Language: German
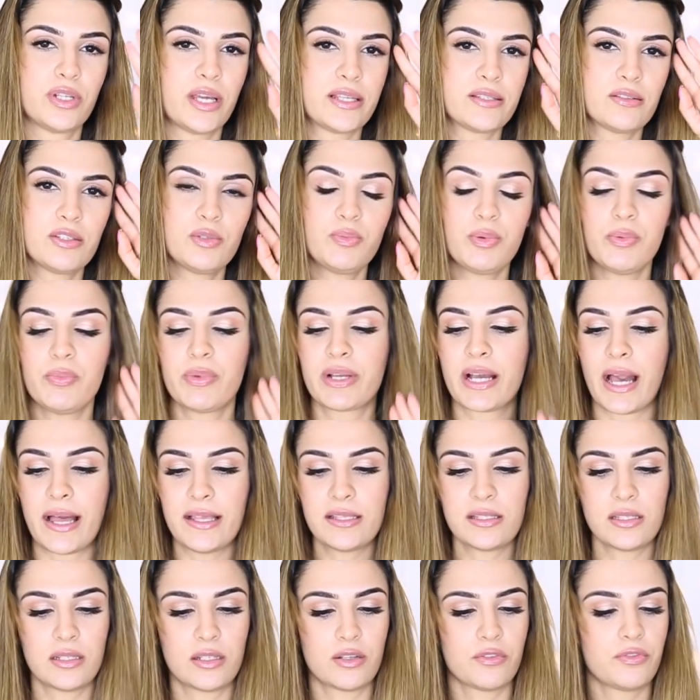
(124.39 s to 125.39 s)
Also ich bin
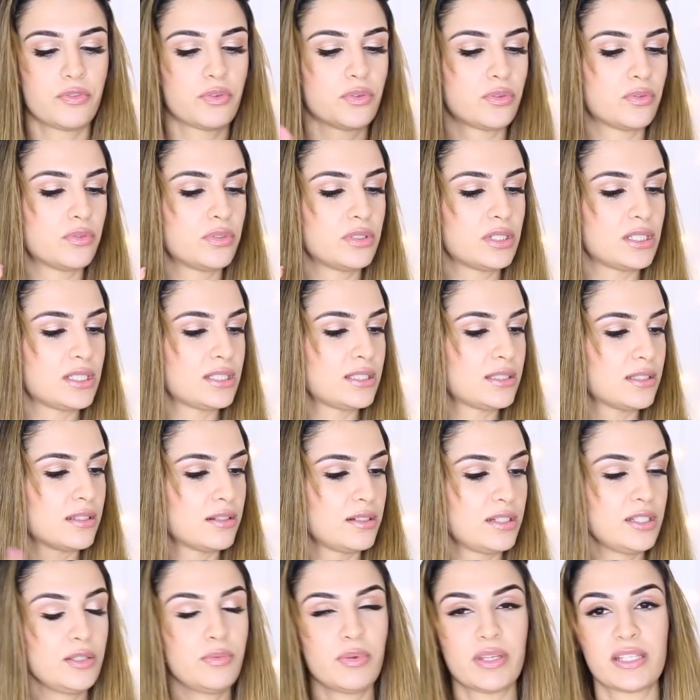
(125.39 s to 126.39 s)
begeistert davon und ich
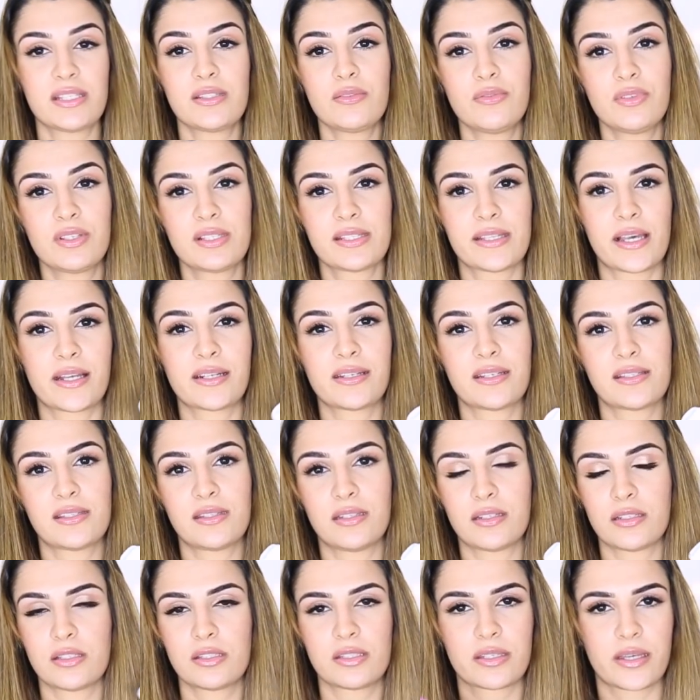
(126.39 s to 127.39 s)
liebe es, wie gesagt, dass
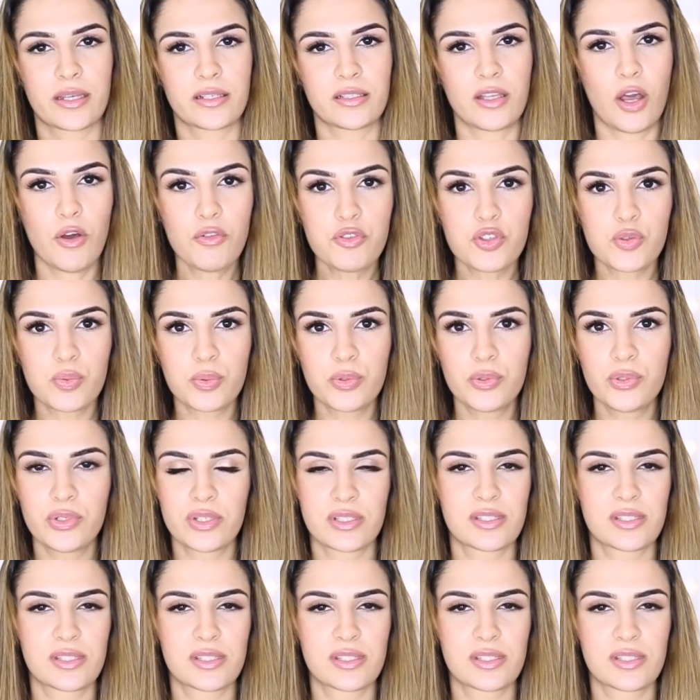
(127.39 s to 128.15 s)
ihr das direkt aufsprüht.